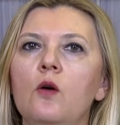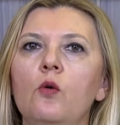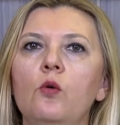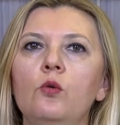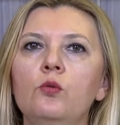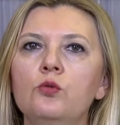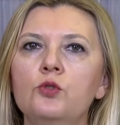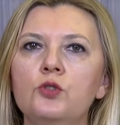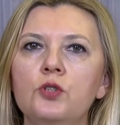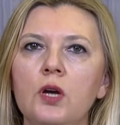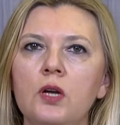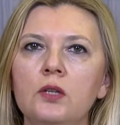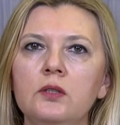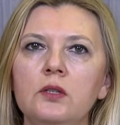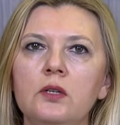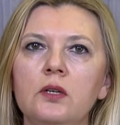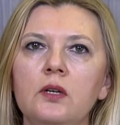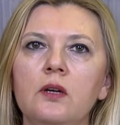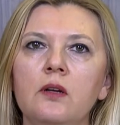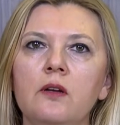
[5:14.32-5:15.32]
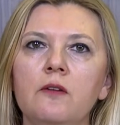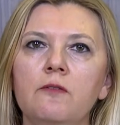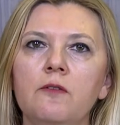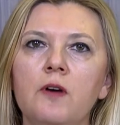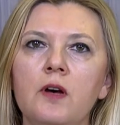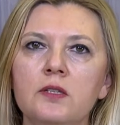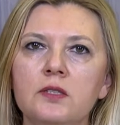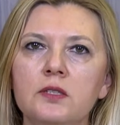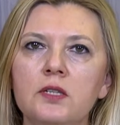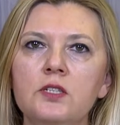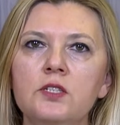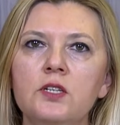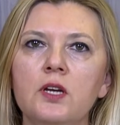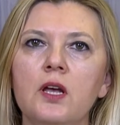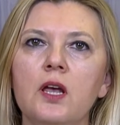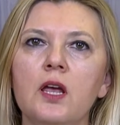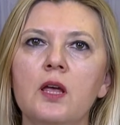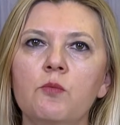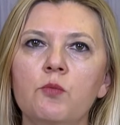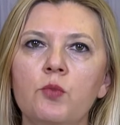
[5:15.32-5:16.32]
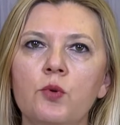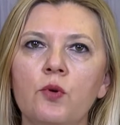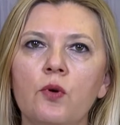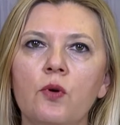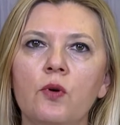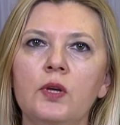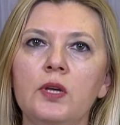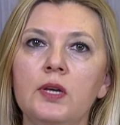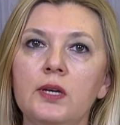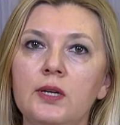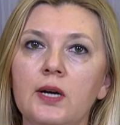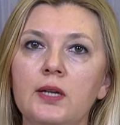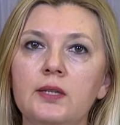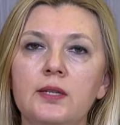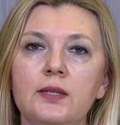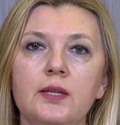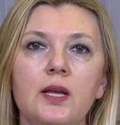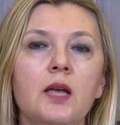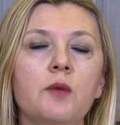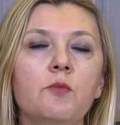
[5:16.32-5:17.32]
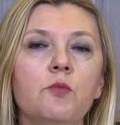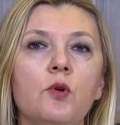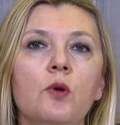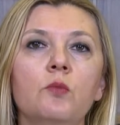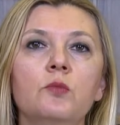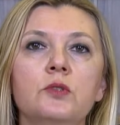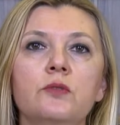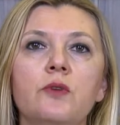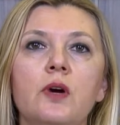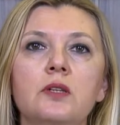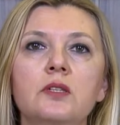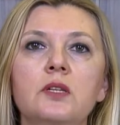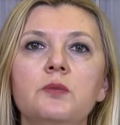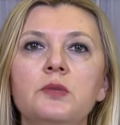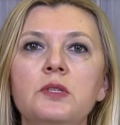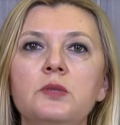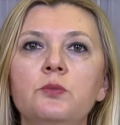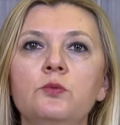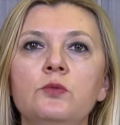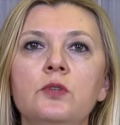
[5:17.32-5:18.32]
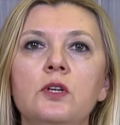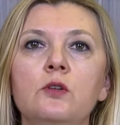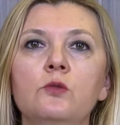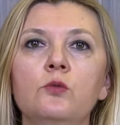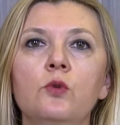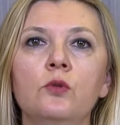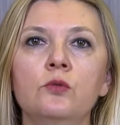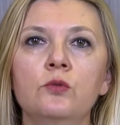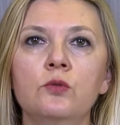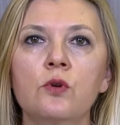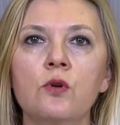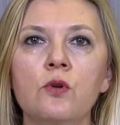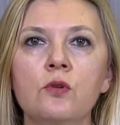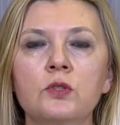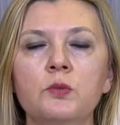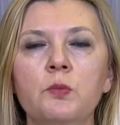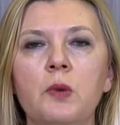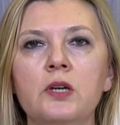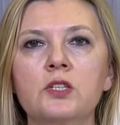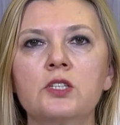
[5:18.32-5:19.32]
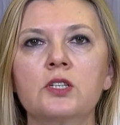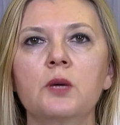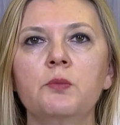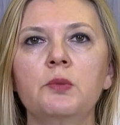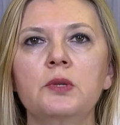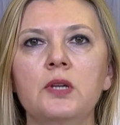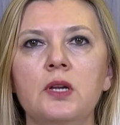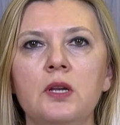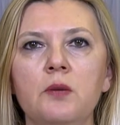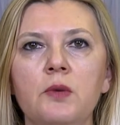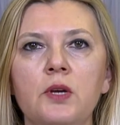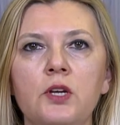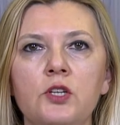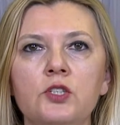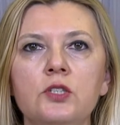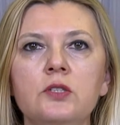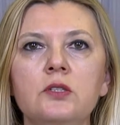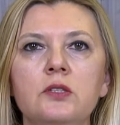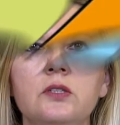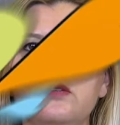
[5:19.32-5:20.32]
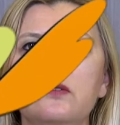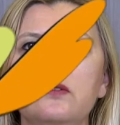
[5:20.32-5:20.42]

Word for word: Oluşan e, fazlaca embriyo, iyi kalitede embriyomuz varsa biz bunları donduruyoruz, başka bir deneme için